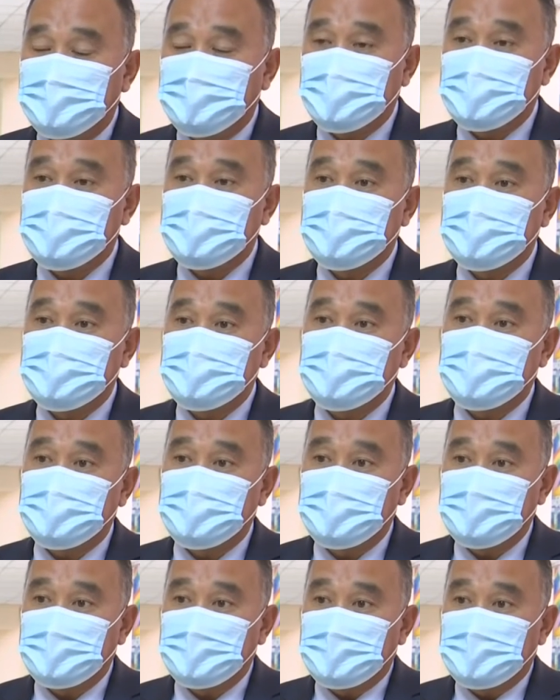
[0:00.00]
В частности,
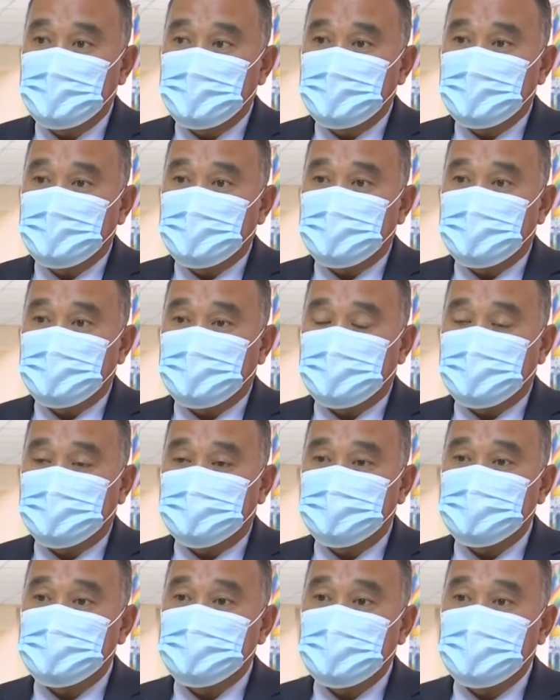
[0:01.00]
э,
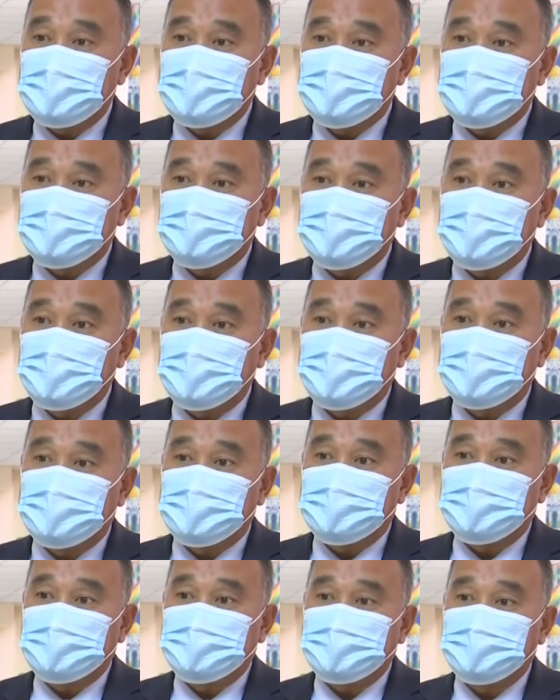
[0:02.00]
вы знаете, мы
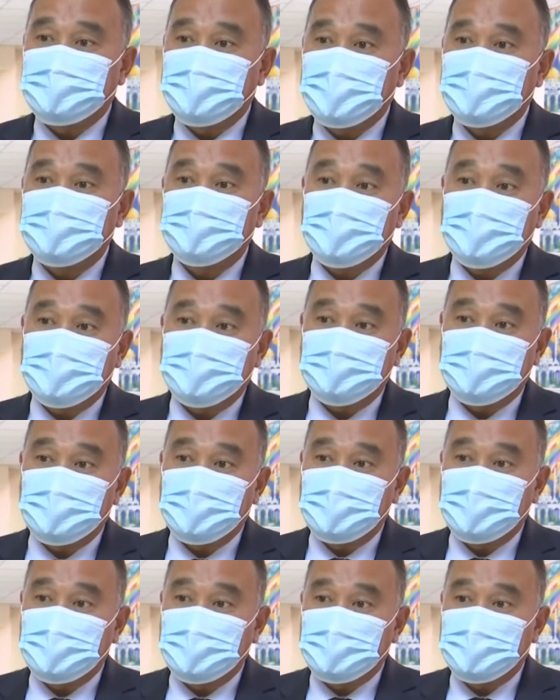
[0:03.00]

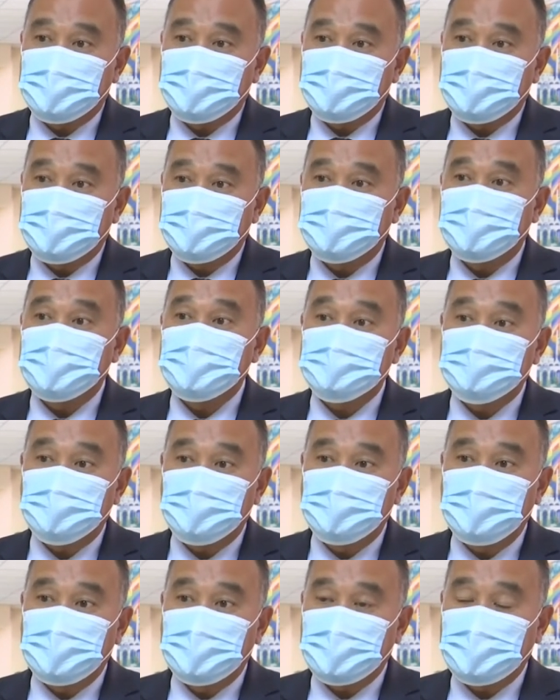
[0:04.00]
впервые в
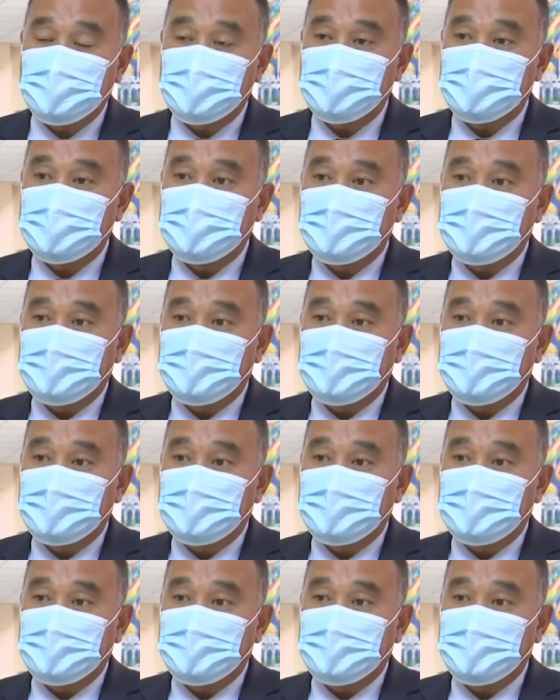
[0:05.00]
республике,